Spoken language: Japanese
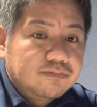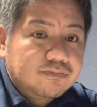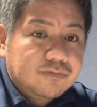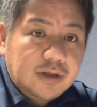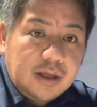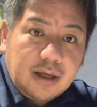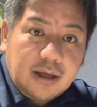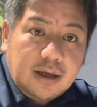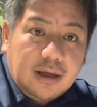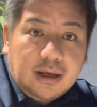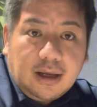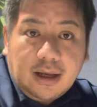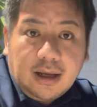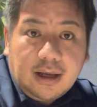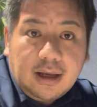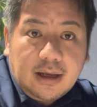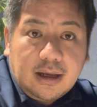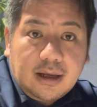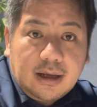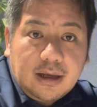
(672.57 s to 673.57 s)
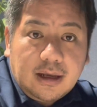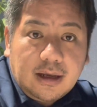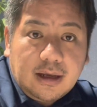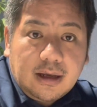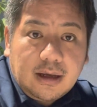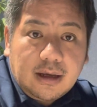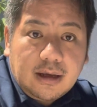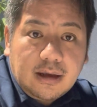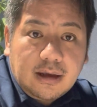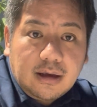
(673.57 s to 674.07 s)
ね、
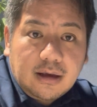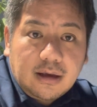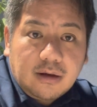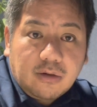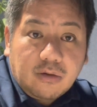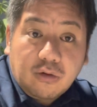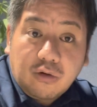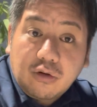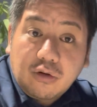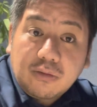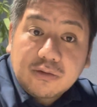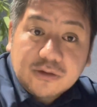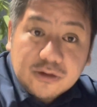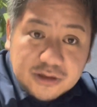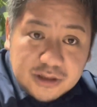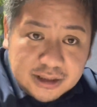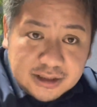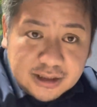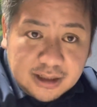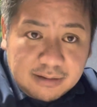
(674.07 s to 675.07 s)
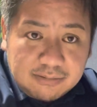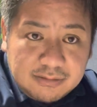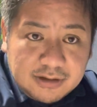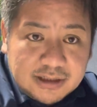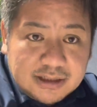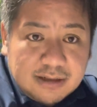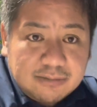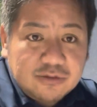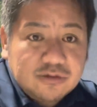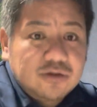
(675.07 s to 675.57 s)
えー、心細いじゃないですか皆
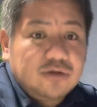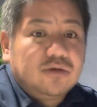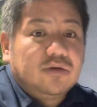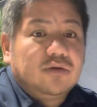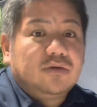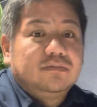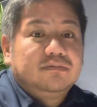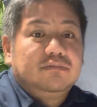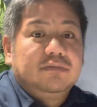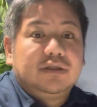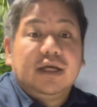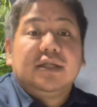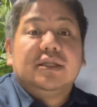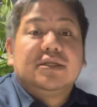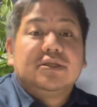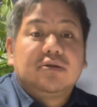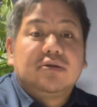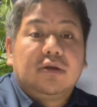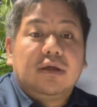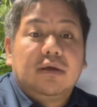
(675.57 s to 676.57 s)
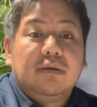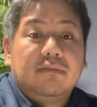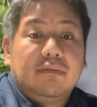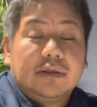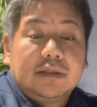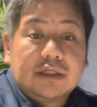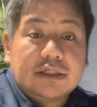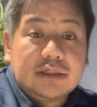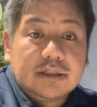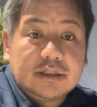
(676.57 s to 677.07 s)
さんもそういうの見たいですよね
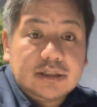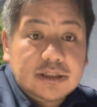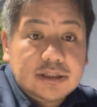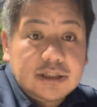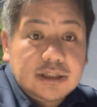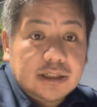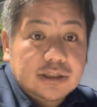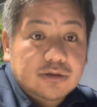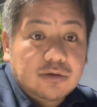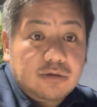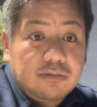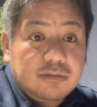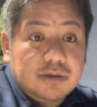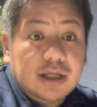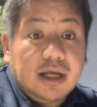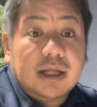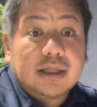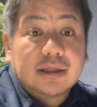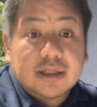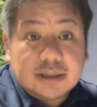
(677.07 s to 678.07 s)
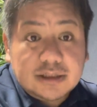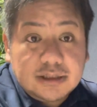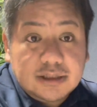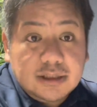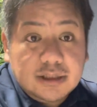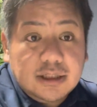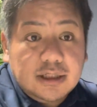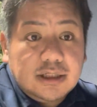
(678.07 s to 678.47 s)
私自身がそれ見たかったし